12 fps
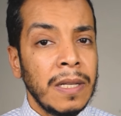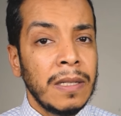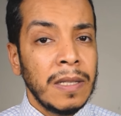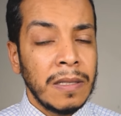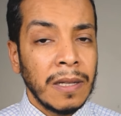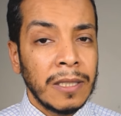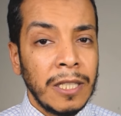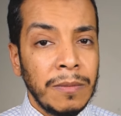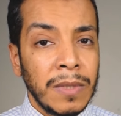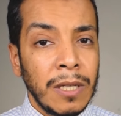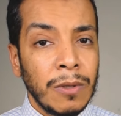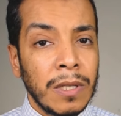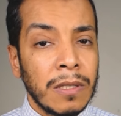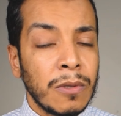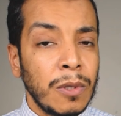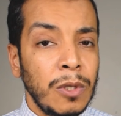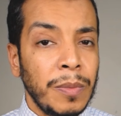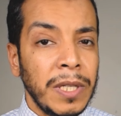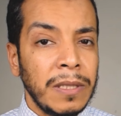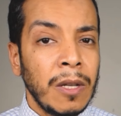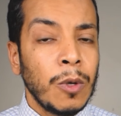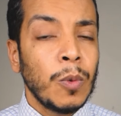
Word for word: لاستخدام دواء السوليوبريد